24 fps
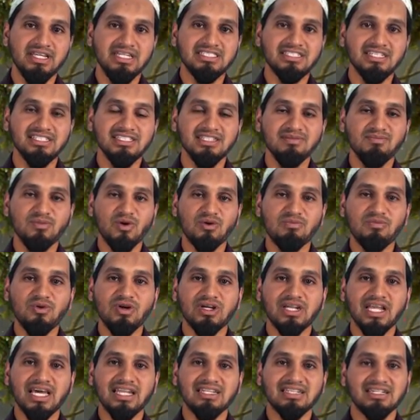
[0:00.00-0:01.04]
ฉันจะบ่งพว
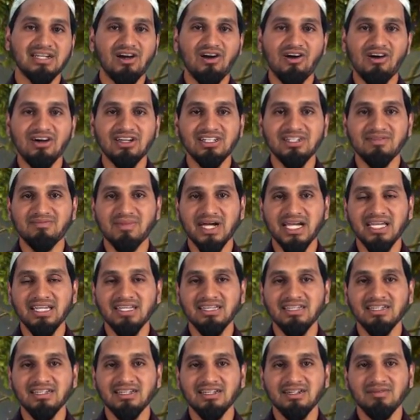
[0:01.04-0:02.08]
กท่านถึงข้อหนึ่งไหม
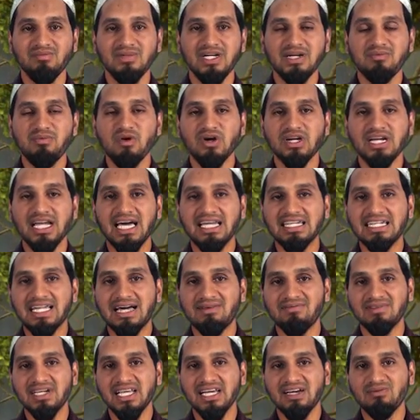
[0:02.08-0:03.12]
เมื่อพวกท่าน
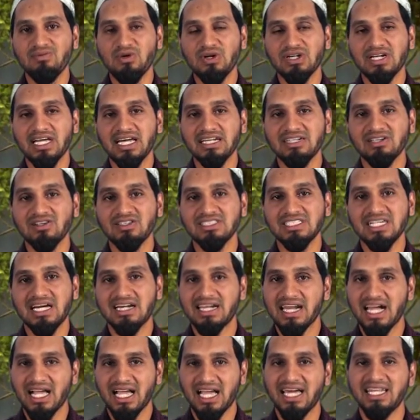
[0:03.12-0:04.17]
ทำแล้ว พวกท่านก็จะ
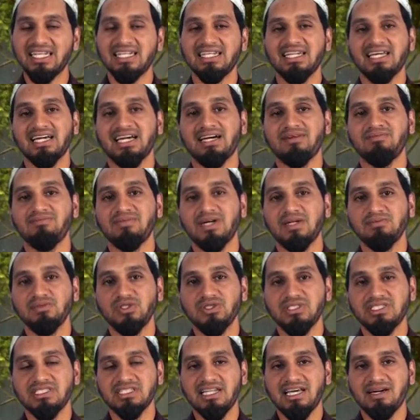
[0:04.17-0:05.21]
รักกันนะครับ อับ
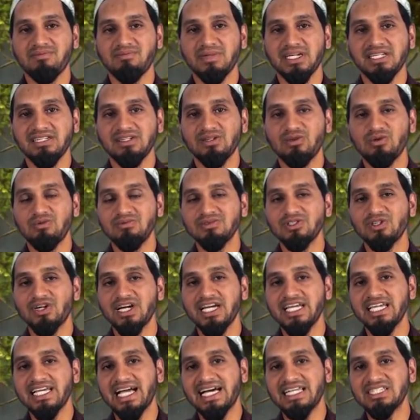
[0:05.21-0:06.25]
ชุสลามไปนะกลุ่มจง
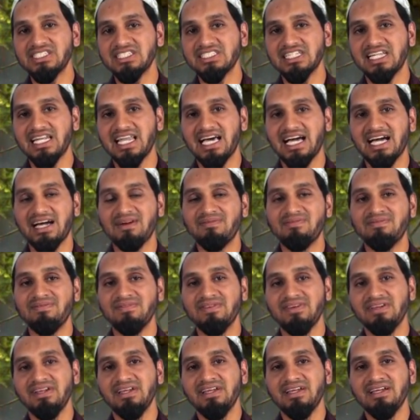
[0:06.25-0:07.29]
ให้การสลาม
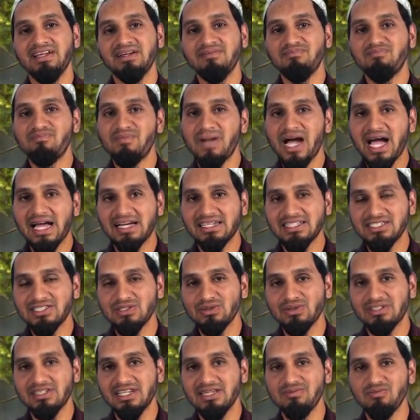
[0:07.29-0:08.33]
มากที่
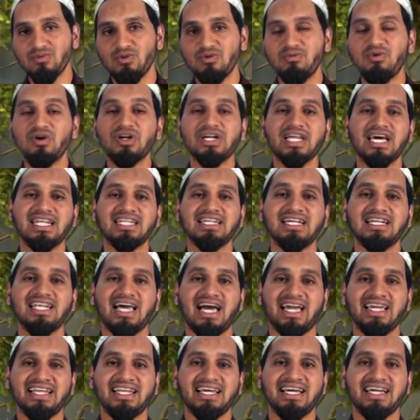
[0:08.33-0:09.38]
สุดในหมู่พวกท่านทั้งห
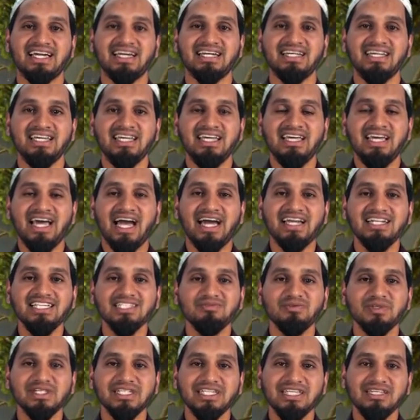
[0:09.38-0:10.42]
ลายนะฮะฮะดิษ
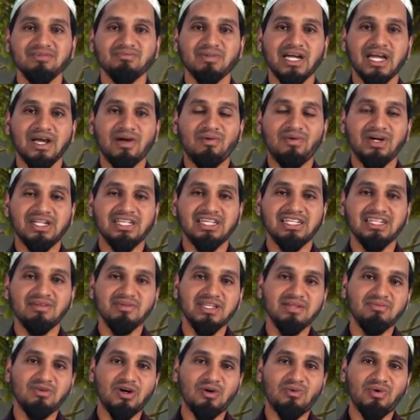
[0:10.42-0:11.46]
วันนี้หมายความว่าท่านน
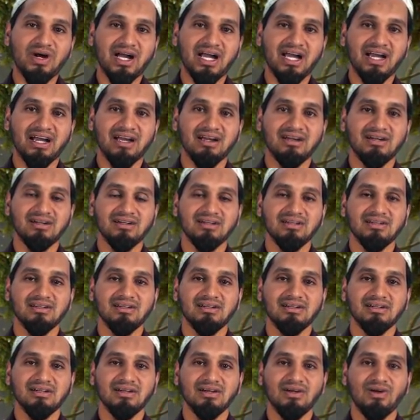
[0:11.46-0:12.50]
บีบอกว่า
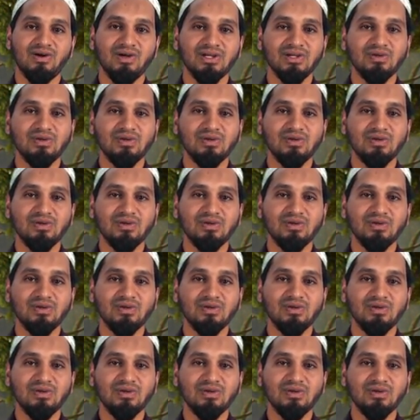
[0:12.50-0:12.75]
คน